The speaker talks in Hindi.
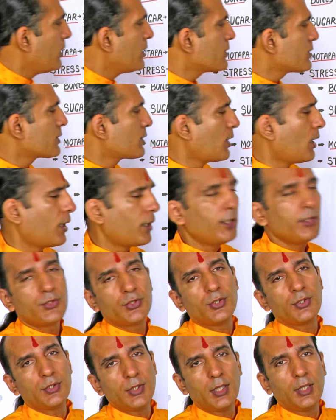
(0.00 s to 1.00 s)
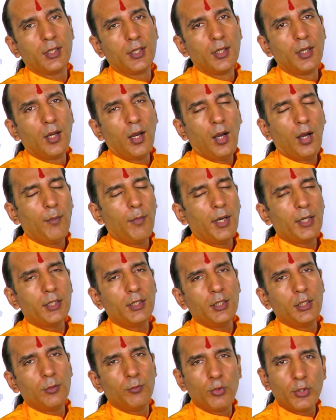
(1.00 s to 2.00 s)
ये सारी चीजें हमारी
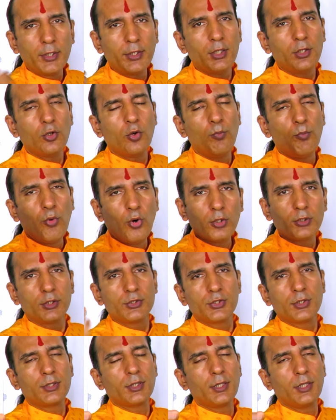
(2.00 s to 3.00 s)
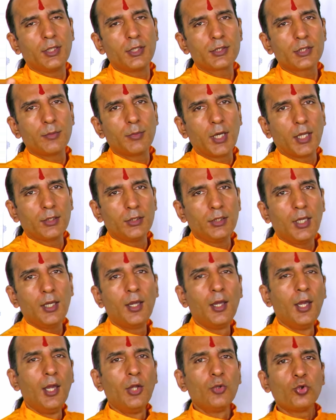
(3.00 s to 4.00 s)
इम्यूनिटी को बहुत अच्छे तरीके से बढ़ाती
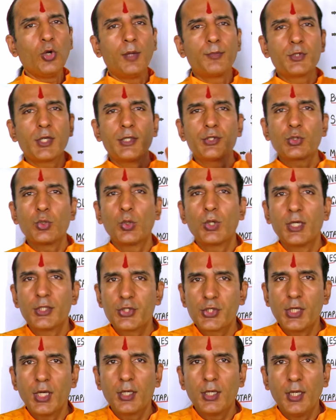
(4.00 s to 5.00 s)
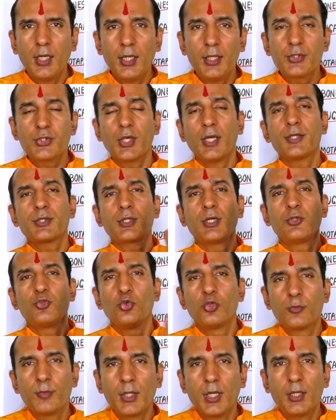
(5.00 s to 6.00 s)
हैं तो आप चाहे इसको कच्चा खाएं चाहे इसका
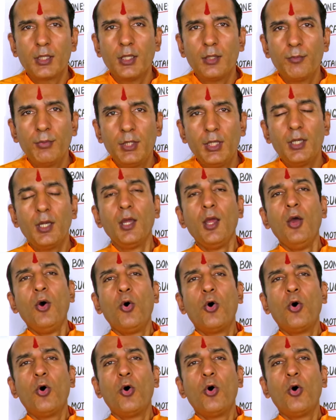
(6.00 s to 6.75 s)
जूस बना के पिए